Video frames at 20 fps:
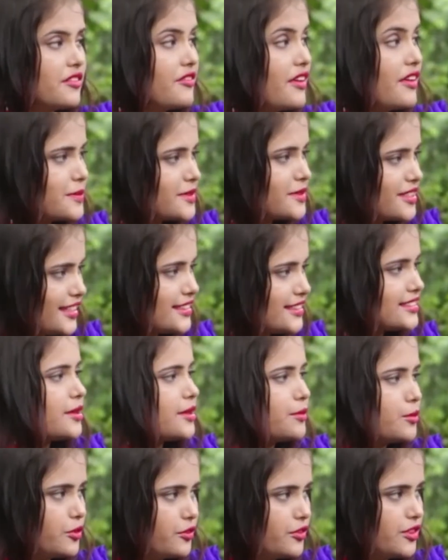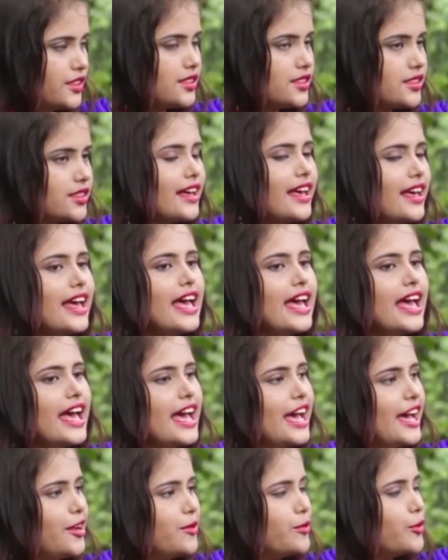वेब सीरीज़ एंड मूवीज़
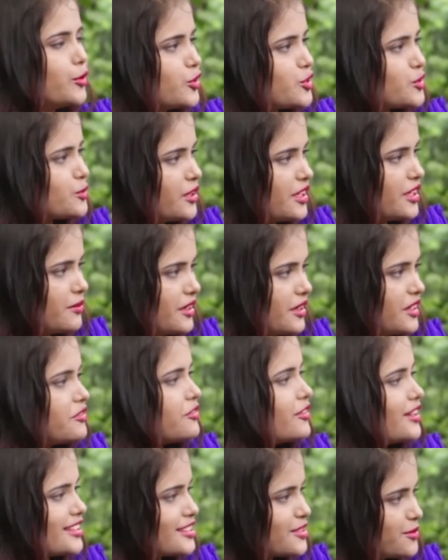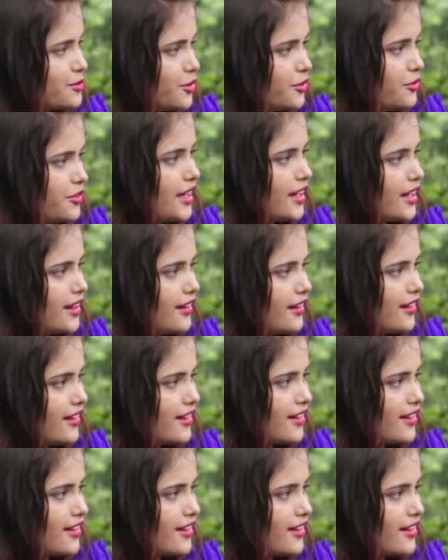एंड भोजपुरी मेरी फ़र्स्ट मूवी है